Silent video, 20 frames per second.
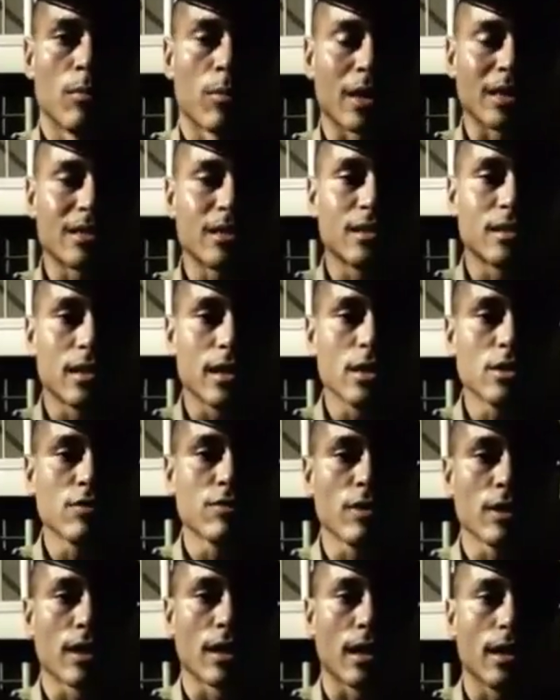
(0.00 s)
para se
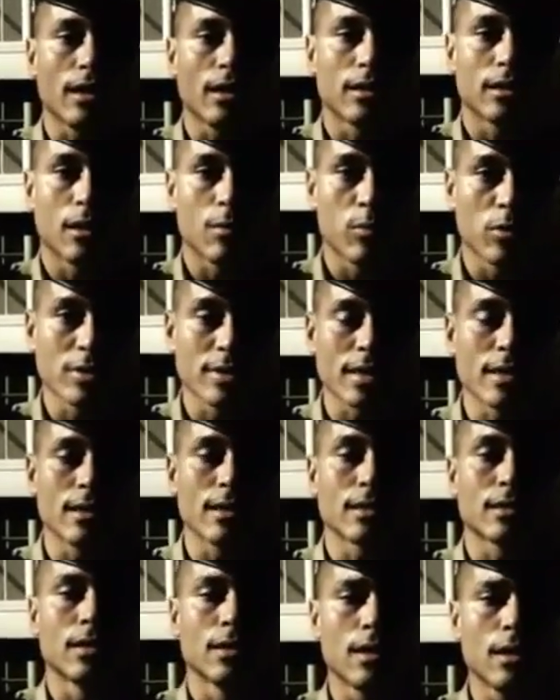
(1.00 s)
certificar da
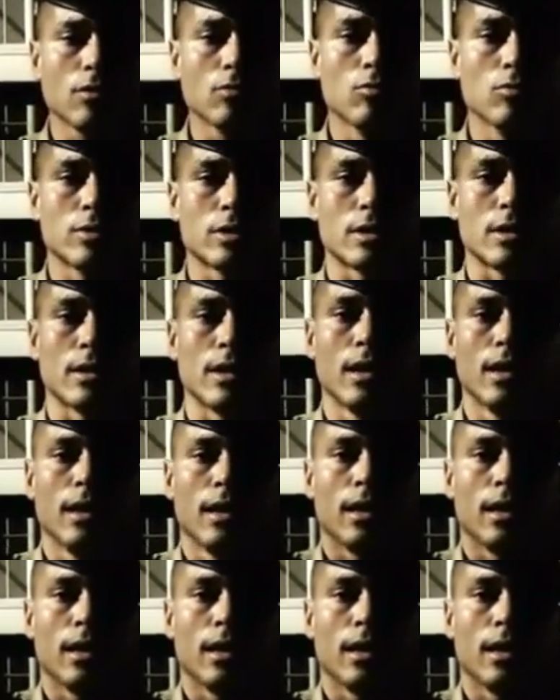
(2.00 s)
procedência da denúncia.